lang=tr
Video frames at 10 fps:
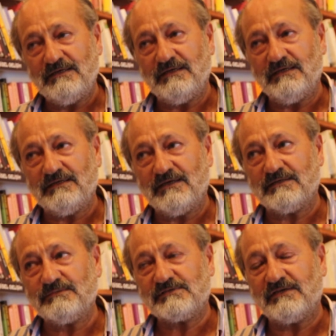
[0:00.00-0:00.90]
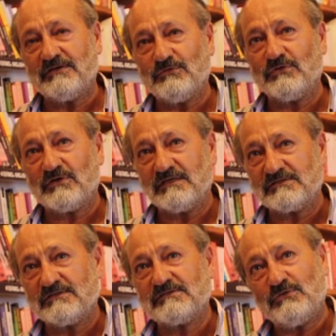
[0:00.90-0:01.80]
e, yardımsever
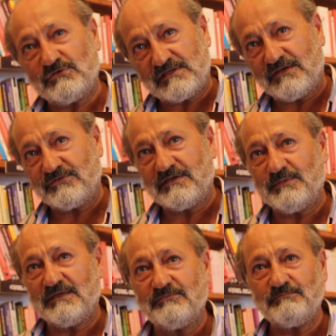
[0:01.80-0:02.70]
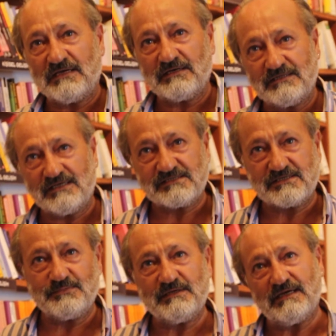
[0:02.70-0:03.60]
organizasyonu, UNICEF gibi, Bangladeş
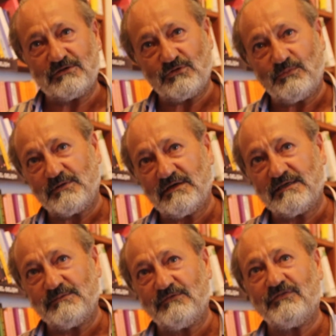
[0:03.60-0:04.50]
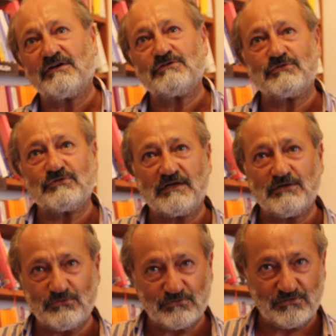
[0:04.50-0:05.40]
gibi, Etopya gibi, fakir çocuklar
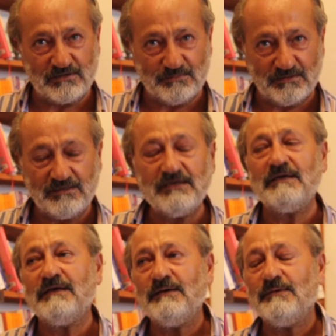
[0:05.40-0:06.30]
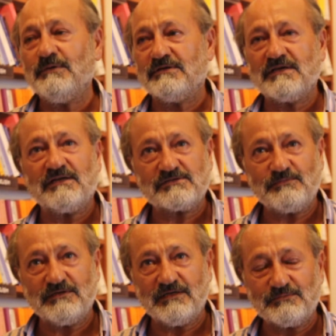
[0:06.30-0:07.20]
yurdu gibi bir
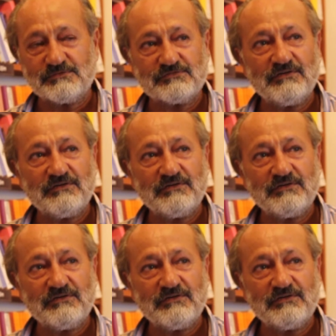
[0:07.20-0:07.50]
çalışmalarımız